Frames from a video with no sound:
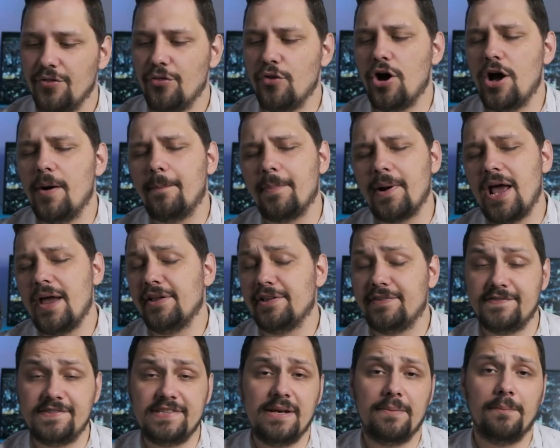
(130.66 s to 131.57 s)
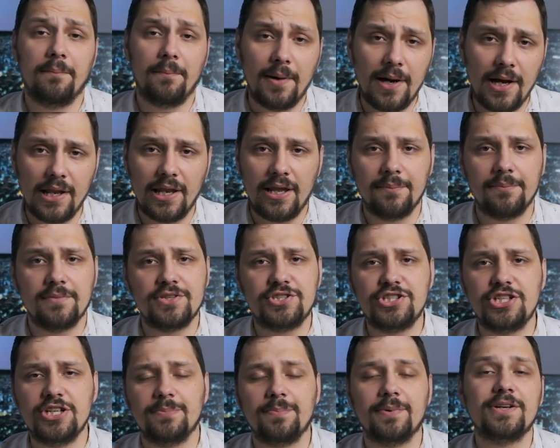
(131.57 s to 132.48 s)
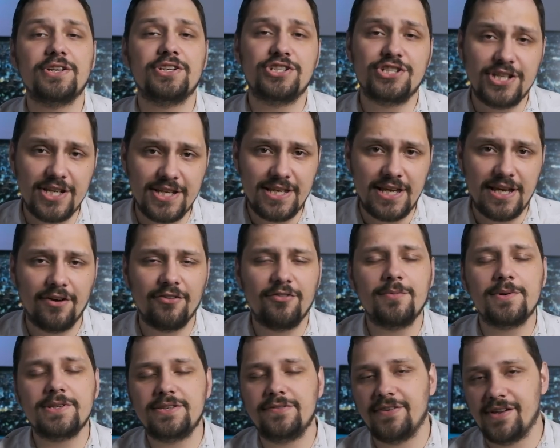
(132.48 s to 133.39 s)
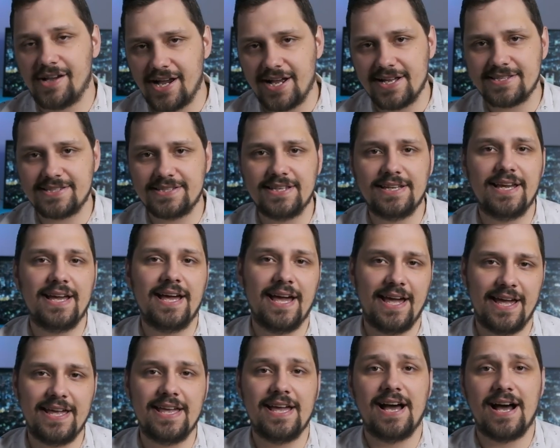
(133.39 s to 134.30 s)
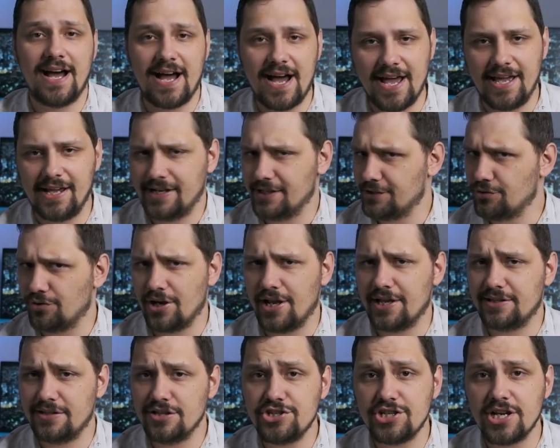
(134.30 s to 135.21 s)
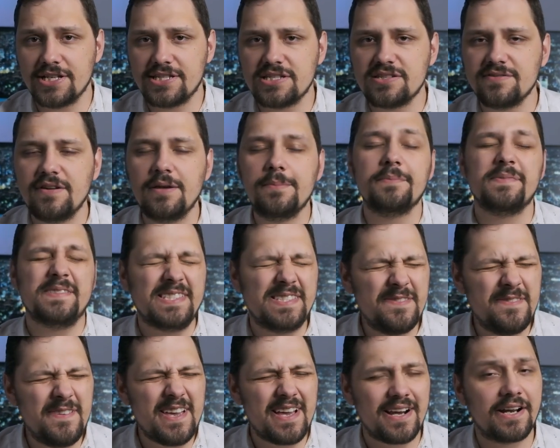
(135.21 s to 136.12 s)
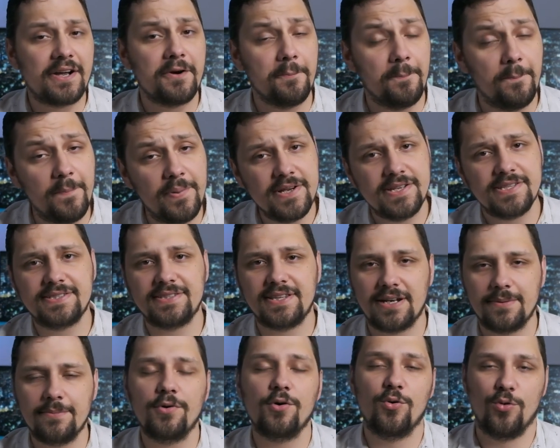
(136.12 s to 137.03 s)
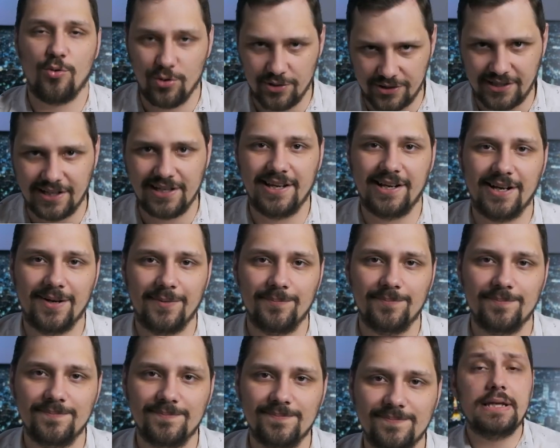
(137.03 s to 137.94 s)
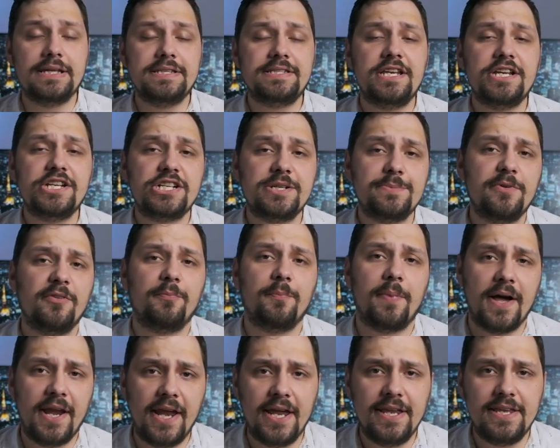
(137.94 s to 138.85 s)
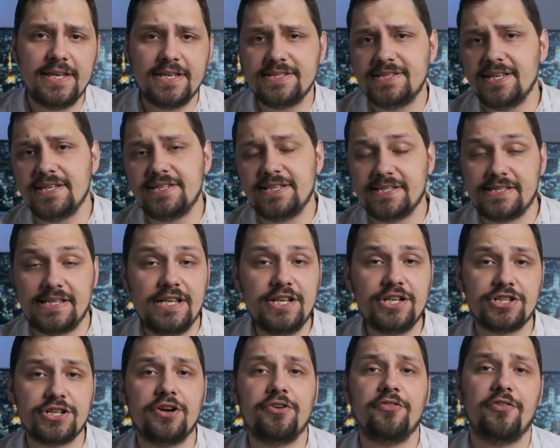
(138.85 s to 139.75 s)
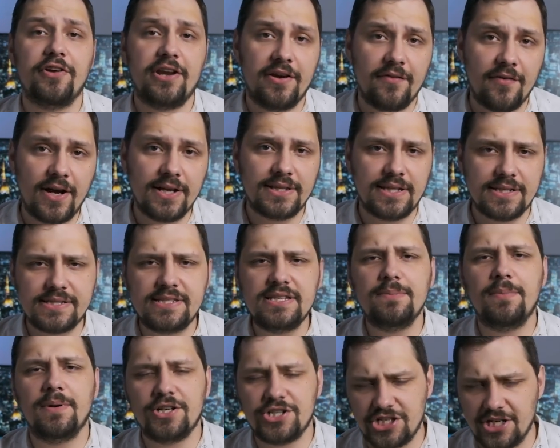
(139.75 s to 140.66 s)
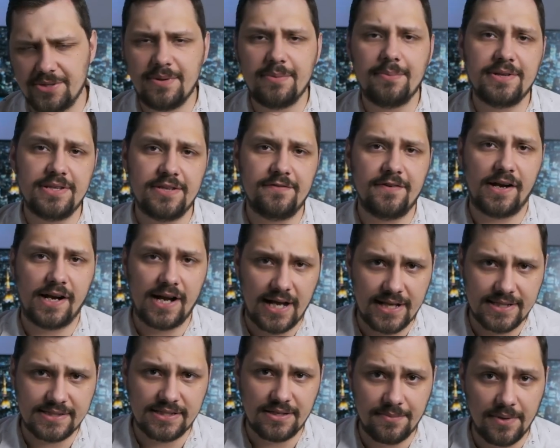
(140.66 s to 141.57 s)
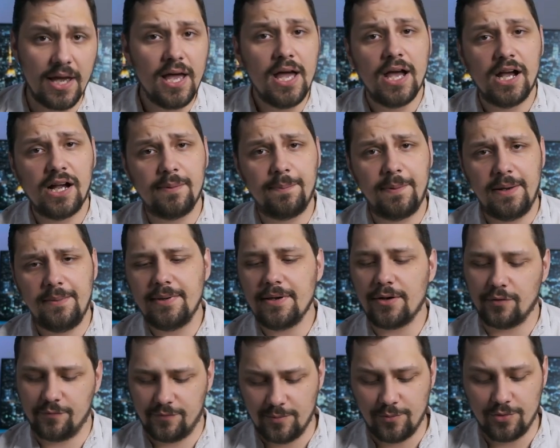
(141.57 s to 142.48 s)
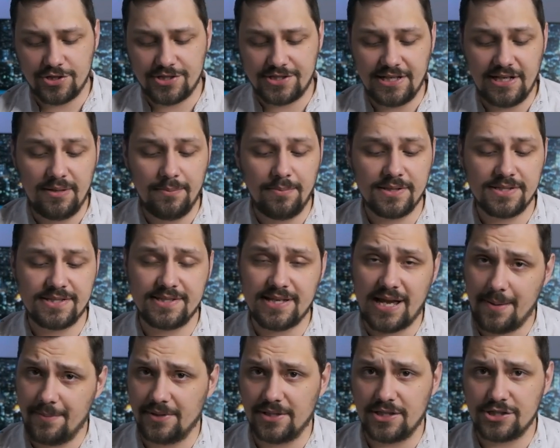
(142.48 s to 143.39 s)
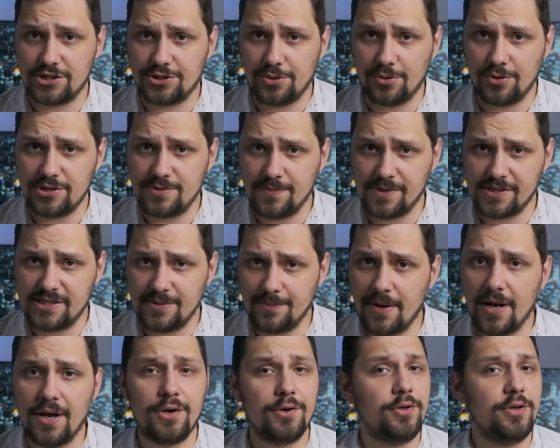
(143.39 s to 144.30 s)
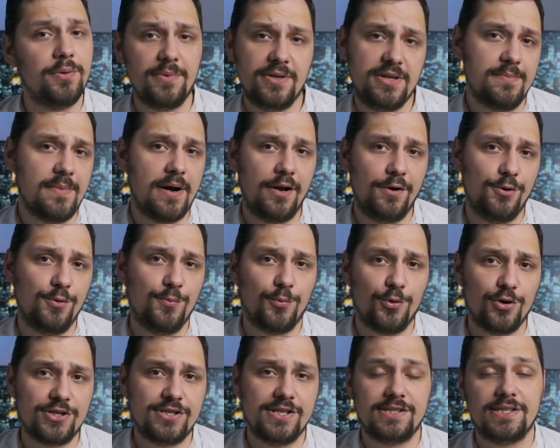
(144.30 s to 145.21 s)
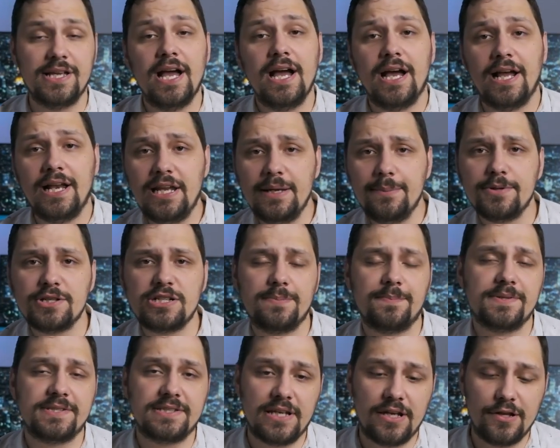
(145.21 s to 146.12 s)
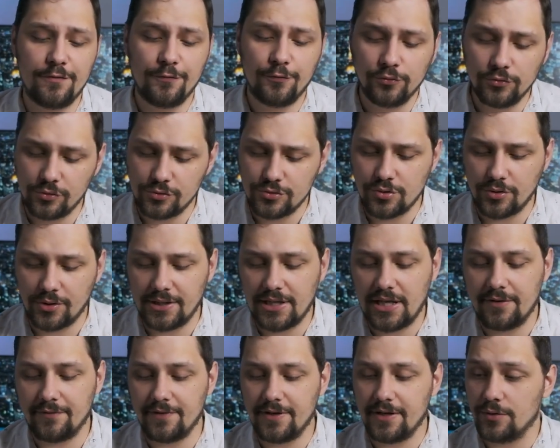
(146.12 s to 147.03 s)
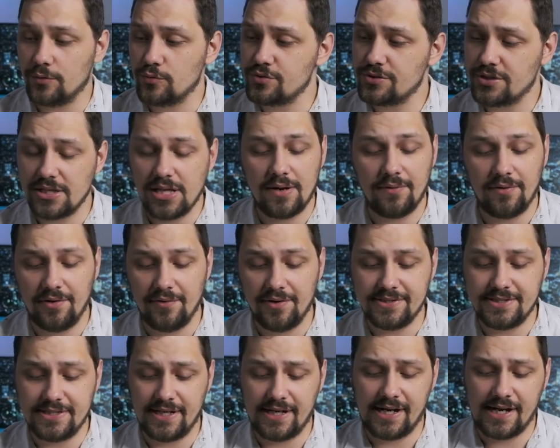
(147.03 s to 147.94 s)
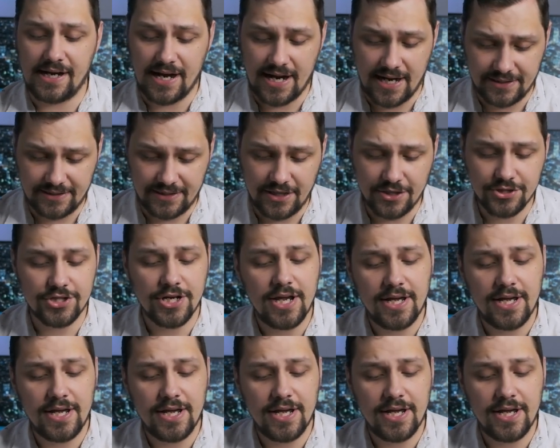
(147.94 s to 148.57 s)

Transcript: но ну, оправит а всем балом чип Genie в модификации AI, которая отличается своим сверхбыстрым откликом. Из режимов парения здесь есть лишь вариват с небольшими модификациями. К примеру, вы можете либо сами настроить максимальную и минимальную мощность, либо же поставить функцию, когда вы устанавливаете картридж,